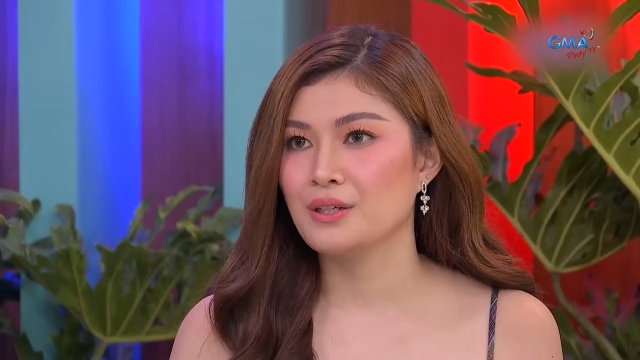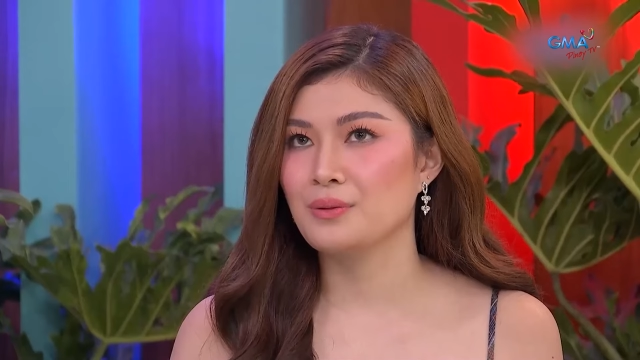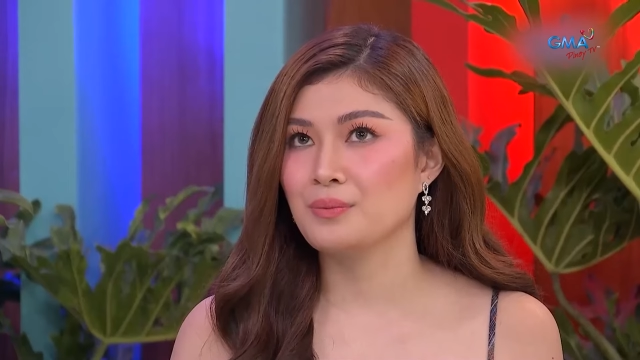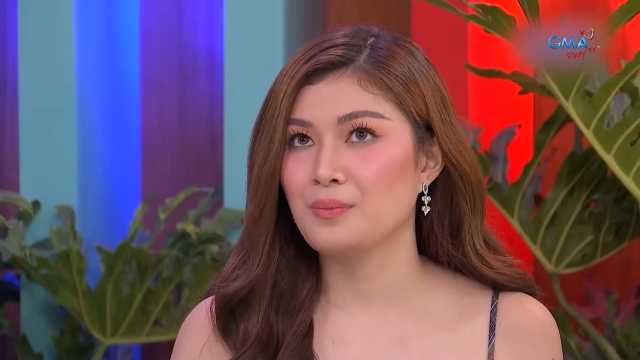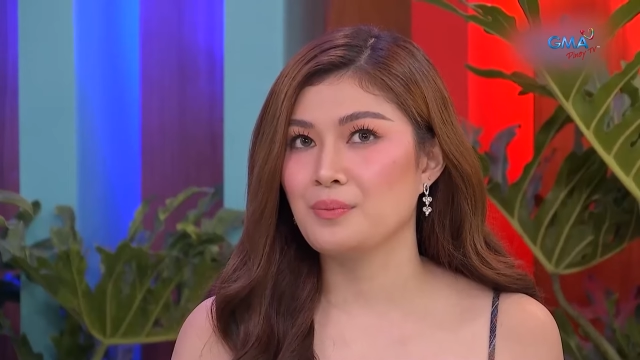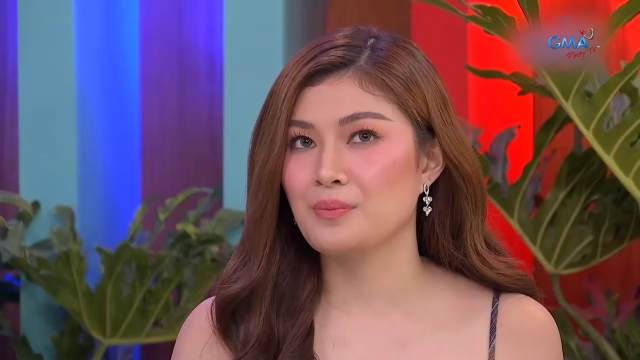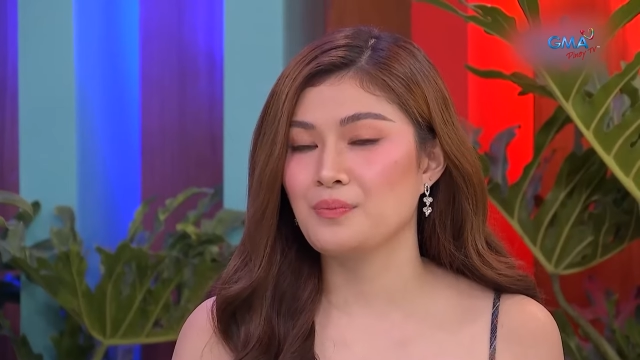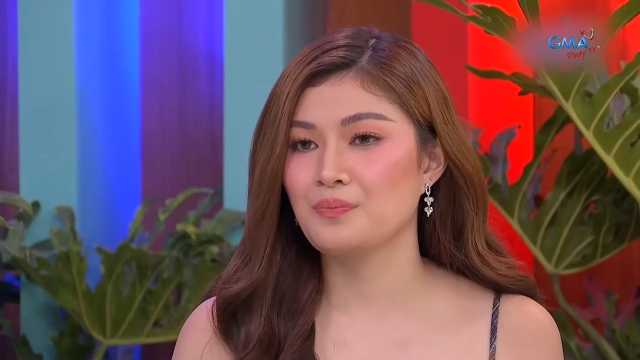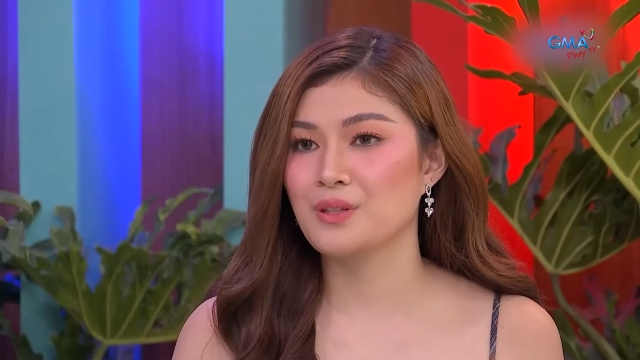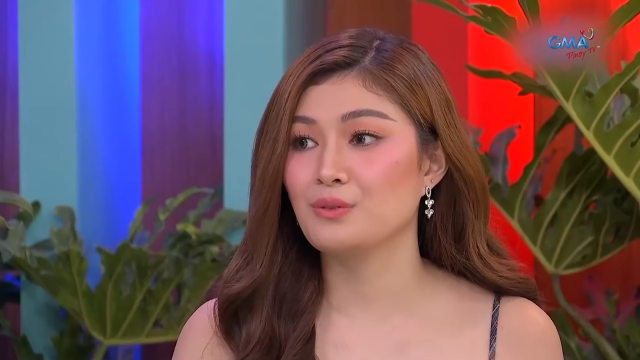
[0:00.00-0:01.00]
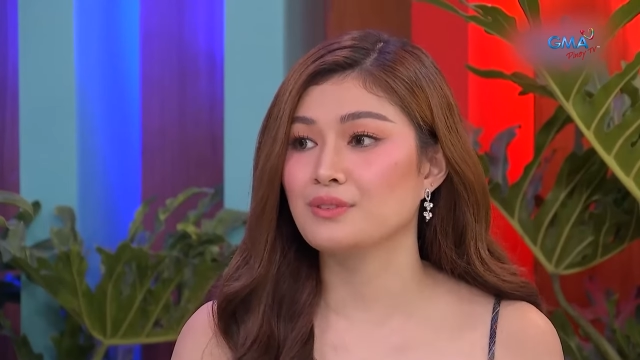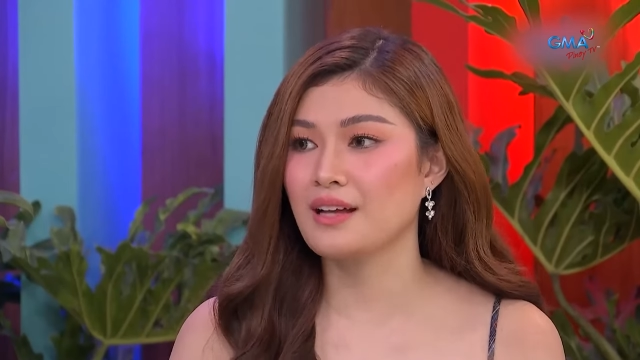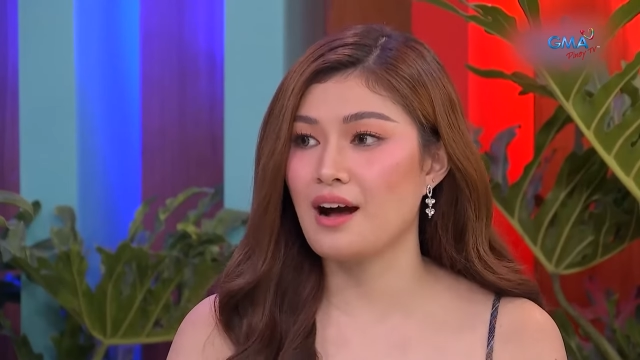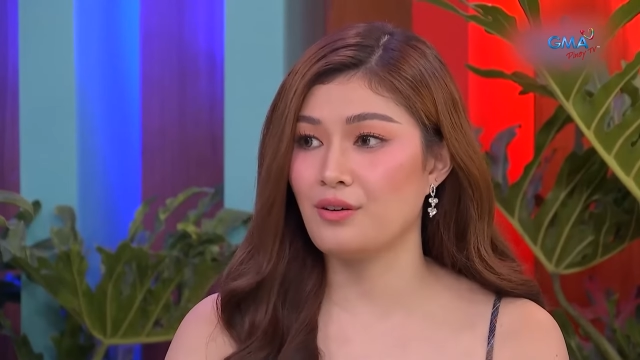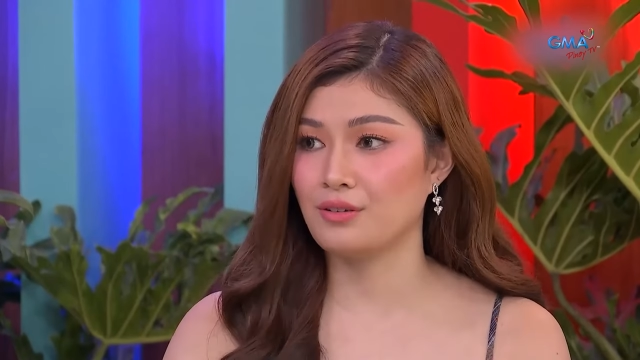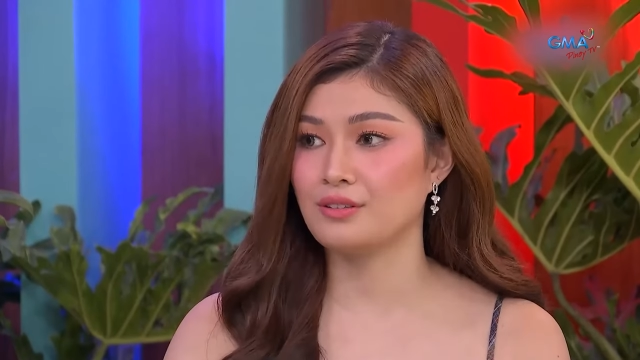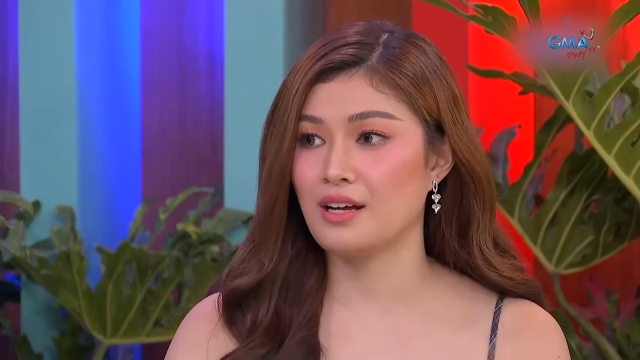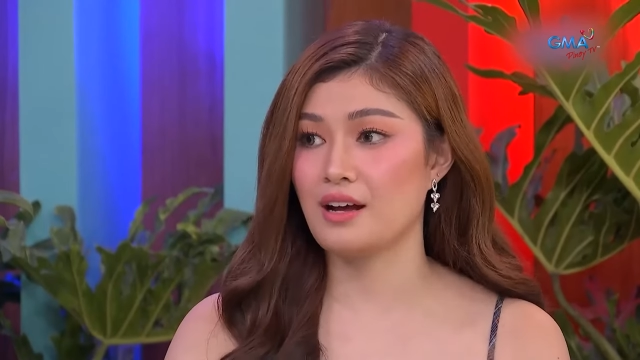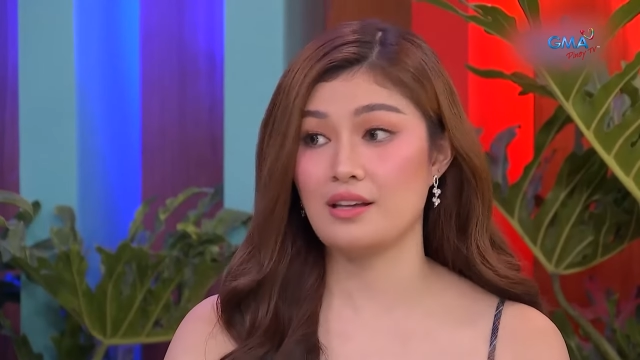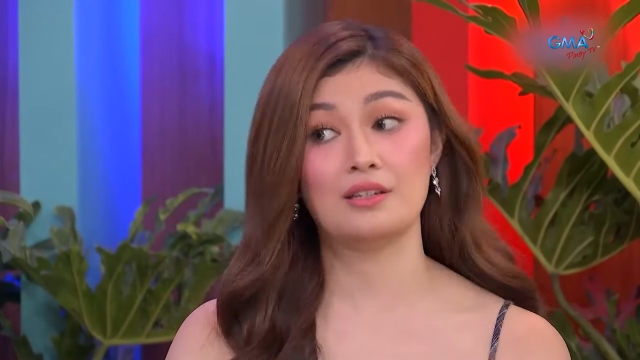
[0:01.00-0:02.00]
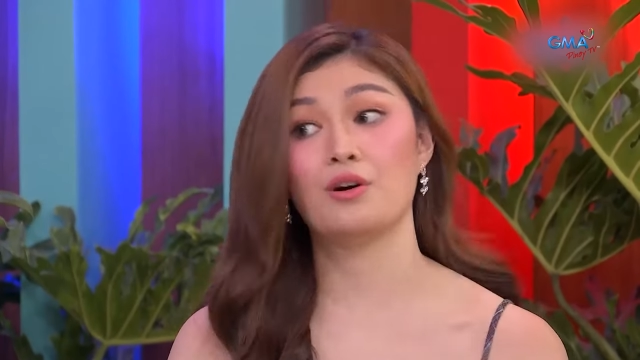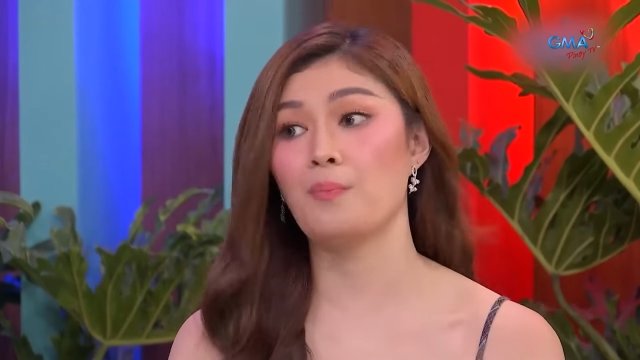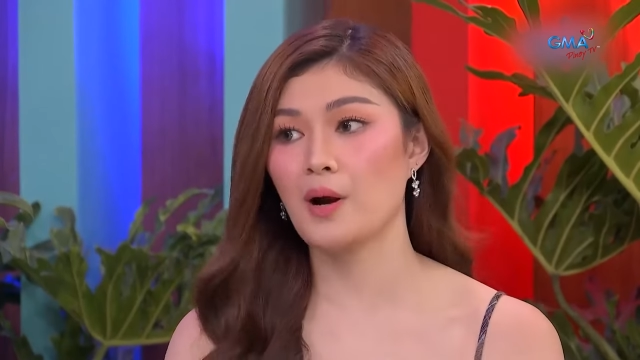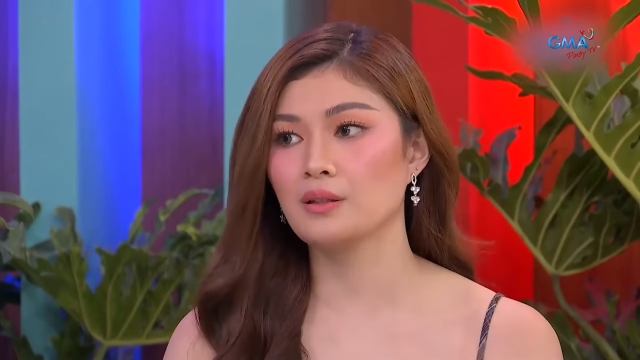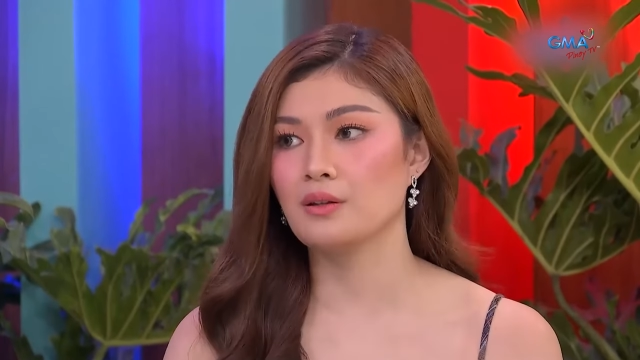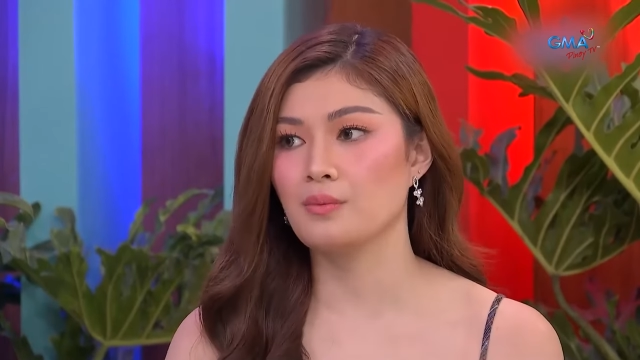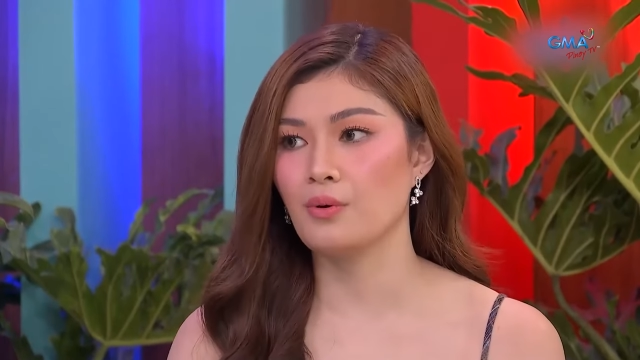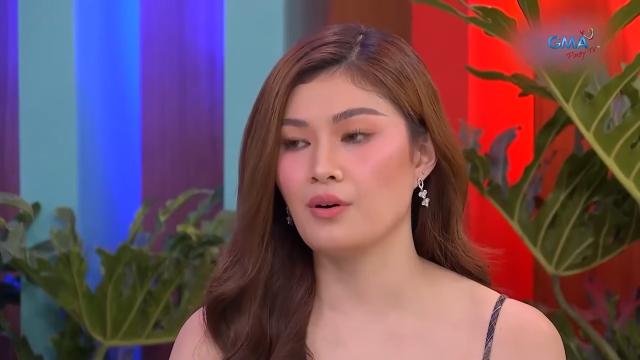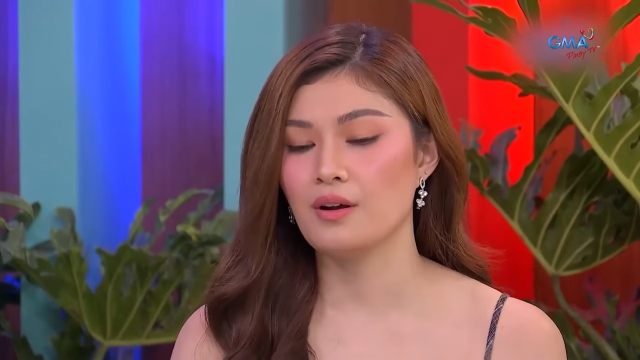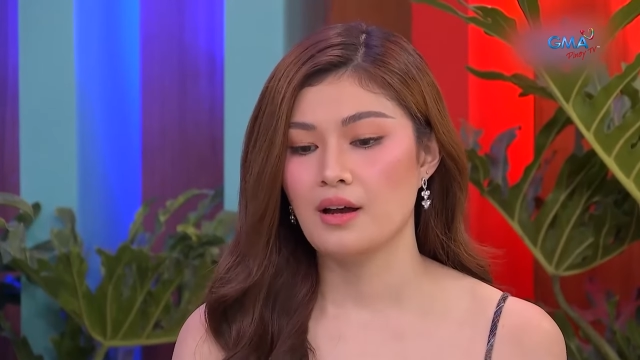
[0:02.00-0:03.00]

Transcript: yung yung tao na yung kapartner mo,